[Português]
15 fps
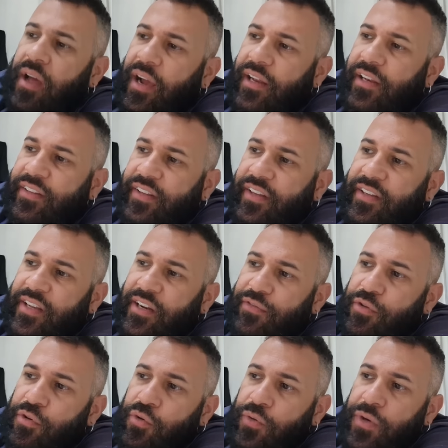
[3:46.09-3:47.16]
A Lidiane
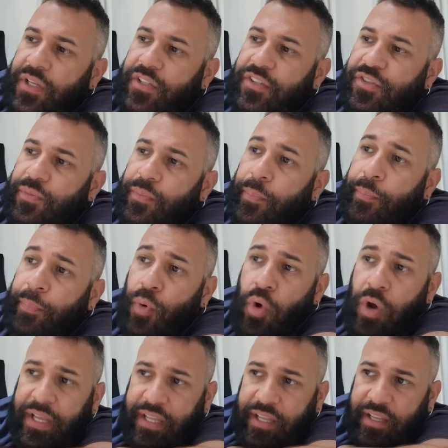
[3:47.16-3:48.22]
gravou com eles.
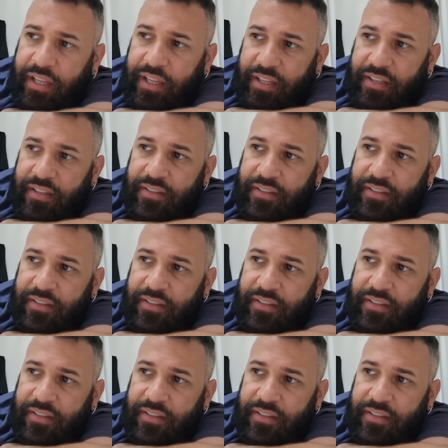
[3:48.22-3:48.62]
Por quê?